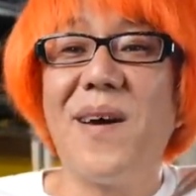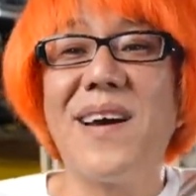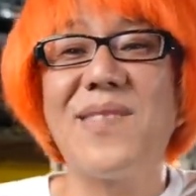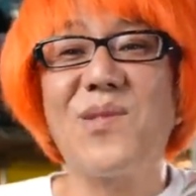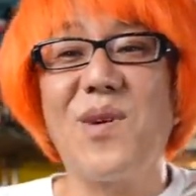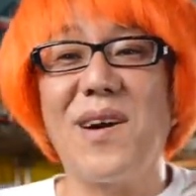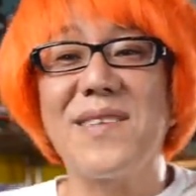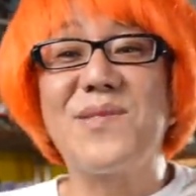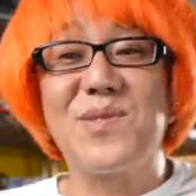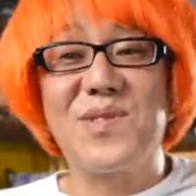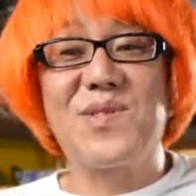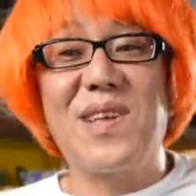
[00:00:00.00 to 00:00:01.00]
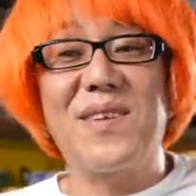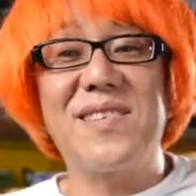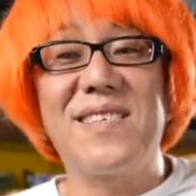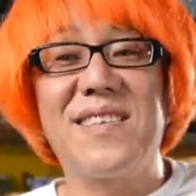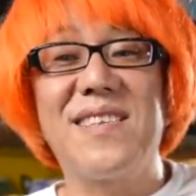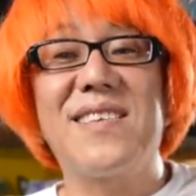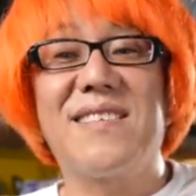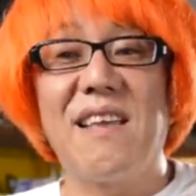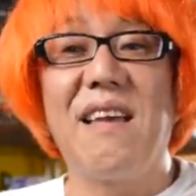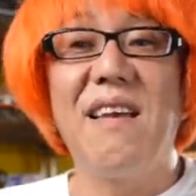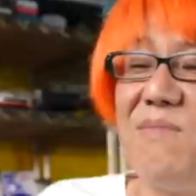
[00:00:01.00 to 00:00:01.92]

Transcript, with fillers: 前とかがたくさん出てきて、